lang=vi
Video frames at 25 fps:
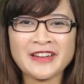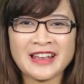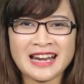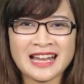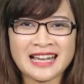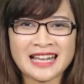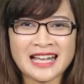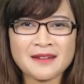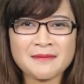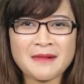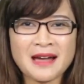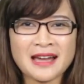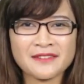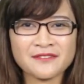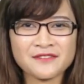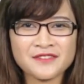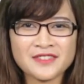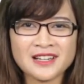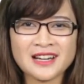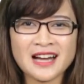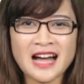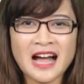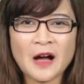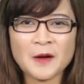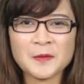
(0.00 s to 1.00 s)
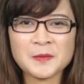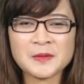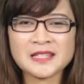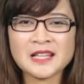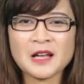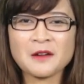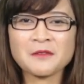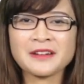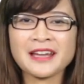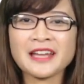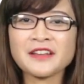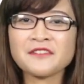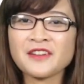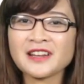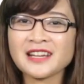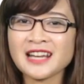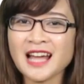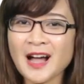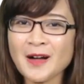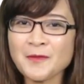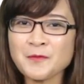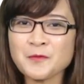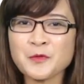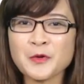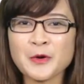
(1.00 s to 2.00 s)
Vậy là các bạn vừa học xong cách phát
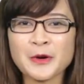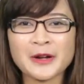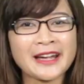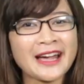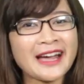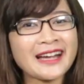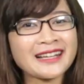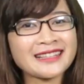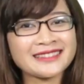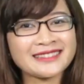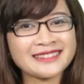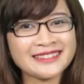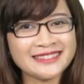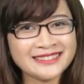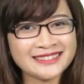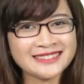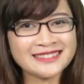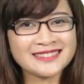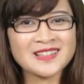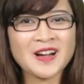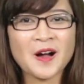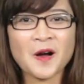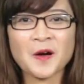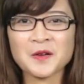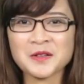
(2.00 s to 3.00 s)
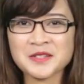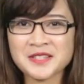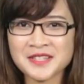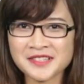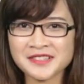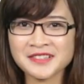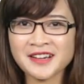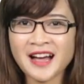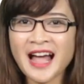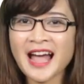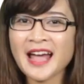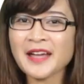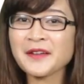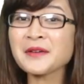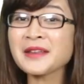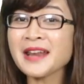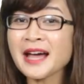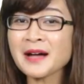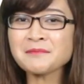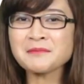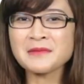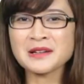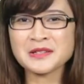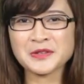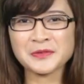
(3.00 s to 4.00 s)
âm của các từ có chứa hai nguyên
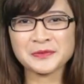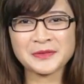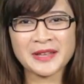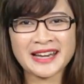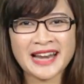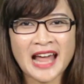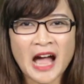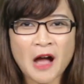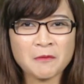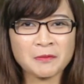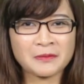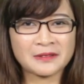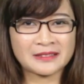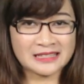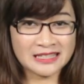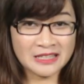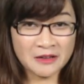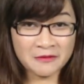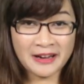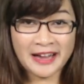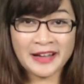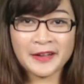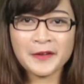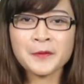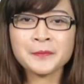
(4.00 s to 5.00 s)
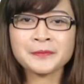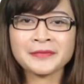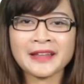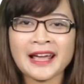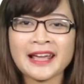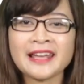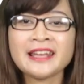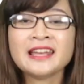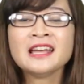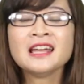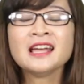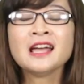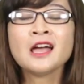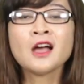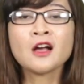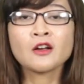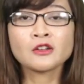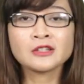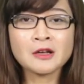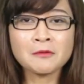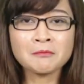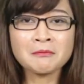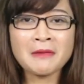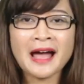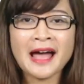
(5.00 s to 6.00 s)
âm mà chúng ta đã học trong ngày hôm nay
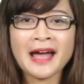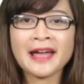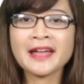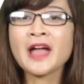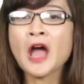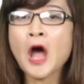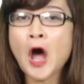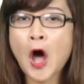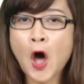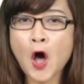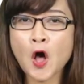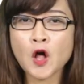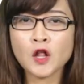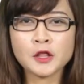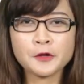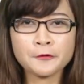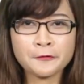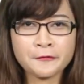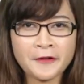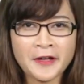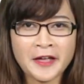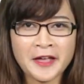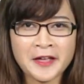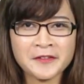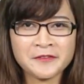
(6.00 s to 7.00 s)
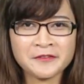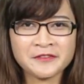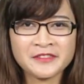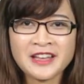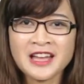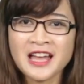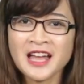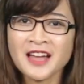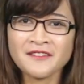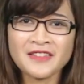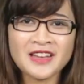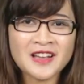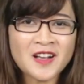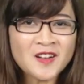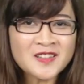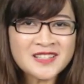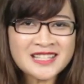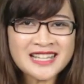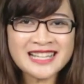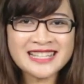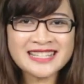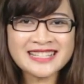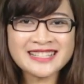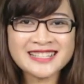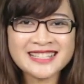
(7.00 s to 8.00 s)
trong bài Hall of Fame. Vậy
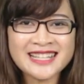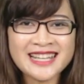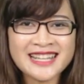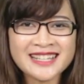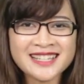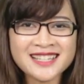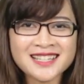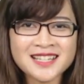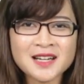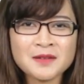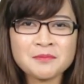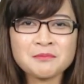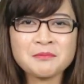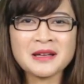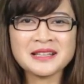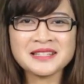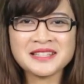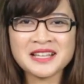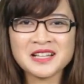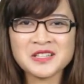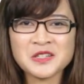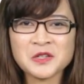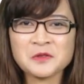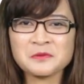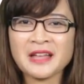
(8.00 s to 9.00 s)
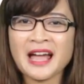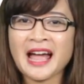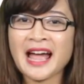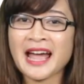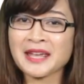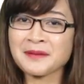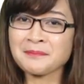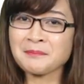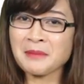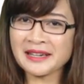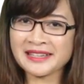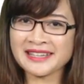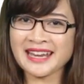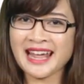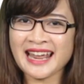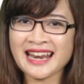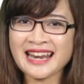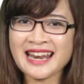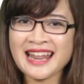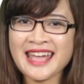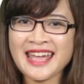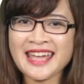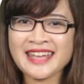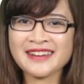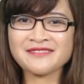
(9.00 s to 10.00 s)
còn chân chừ gì nữa? Bây giờ chúng ta hãy bật
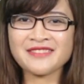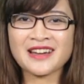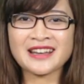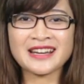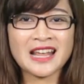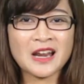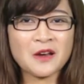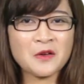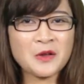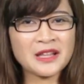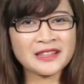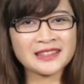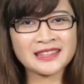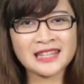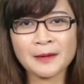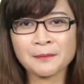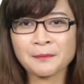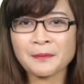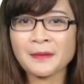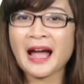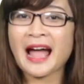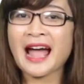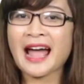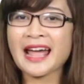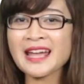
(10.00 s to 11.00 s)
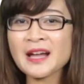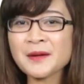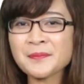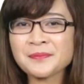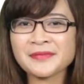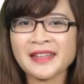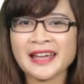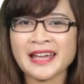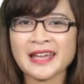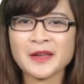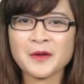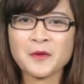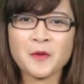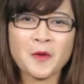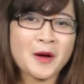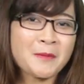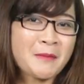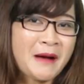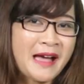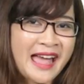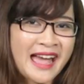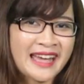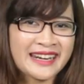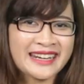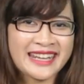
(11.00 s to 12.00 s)
đài lên và để luyện tập hai âm này qua
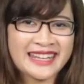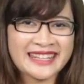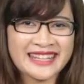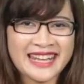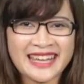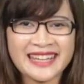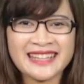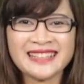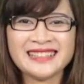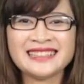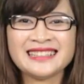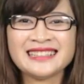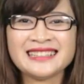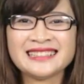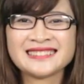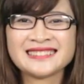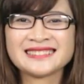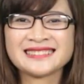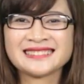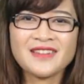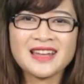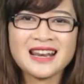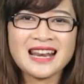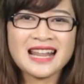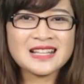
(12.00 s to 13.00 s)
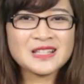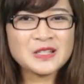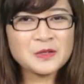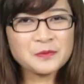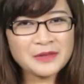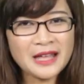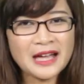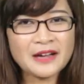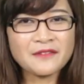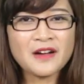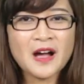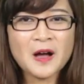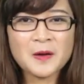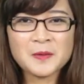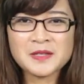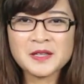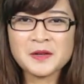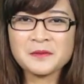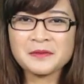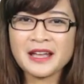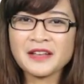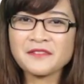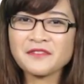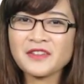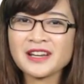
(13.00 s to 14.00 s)
bài hát này nhé. Vậy là chúng ta vừa học
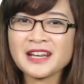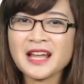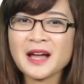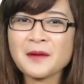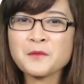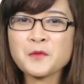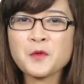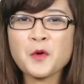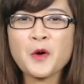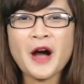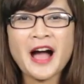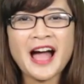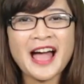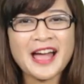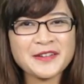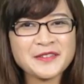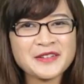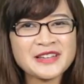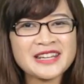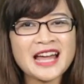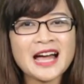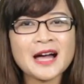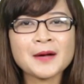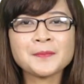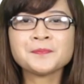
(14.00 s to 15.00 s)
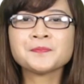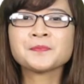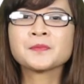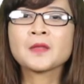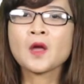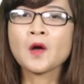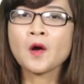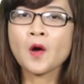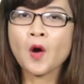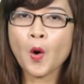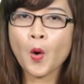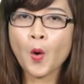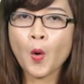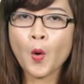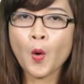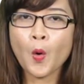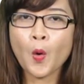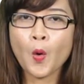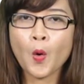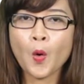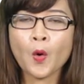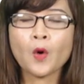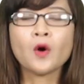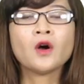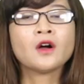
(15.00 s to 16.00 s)
xong cách phát âm của hai nguyên âm O
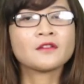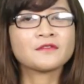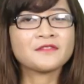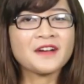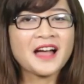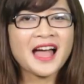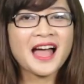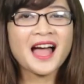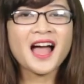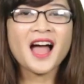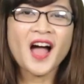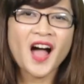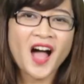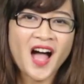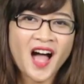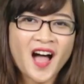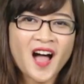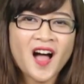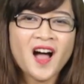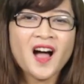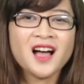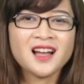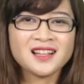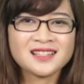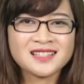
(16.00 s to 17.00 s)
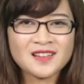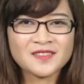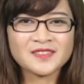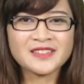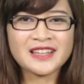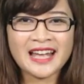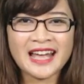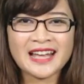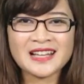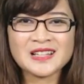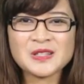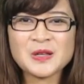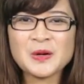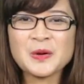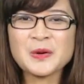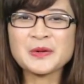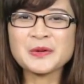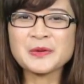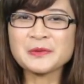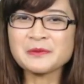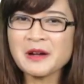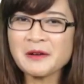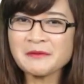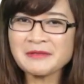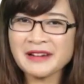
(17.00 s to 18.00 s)
và O trong tiếng Anh rồi
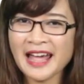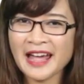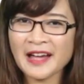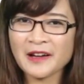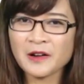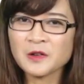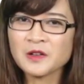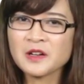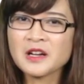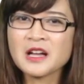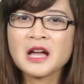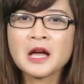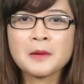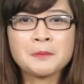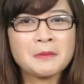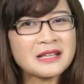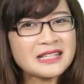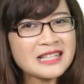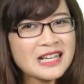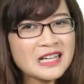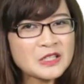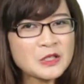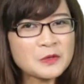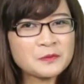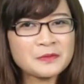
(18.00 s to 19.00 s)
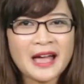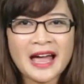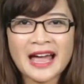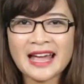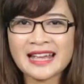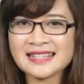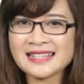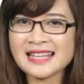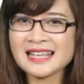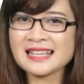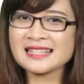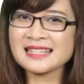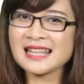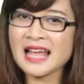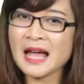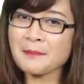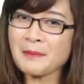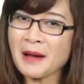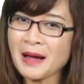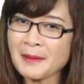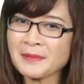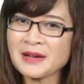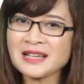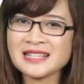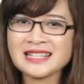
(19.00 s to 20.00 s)
đúng không nào? Bây giờ chúng ta hãy dành ra
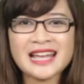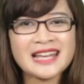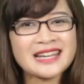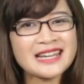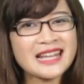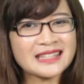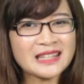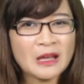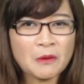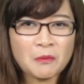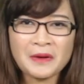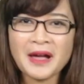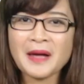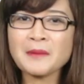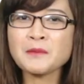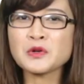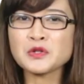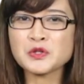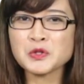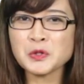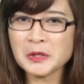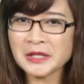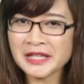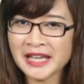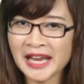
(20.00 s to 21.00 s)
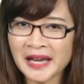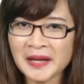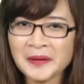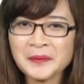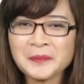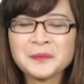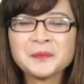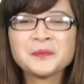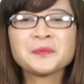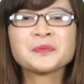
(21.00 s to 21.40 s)
30 giây để tổng kết một chút nhé.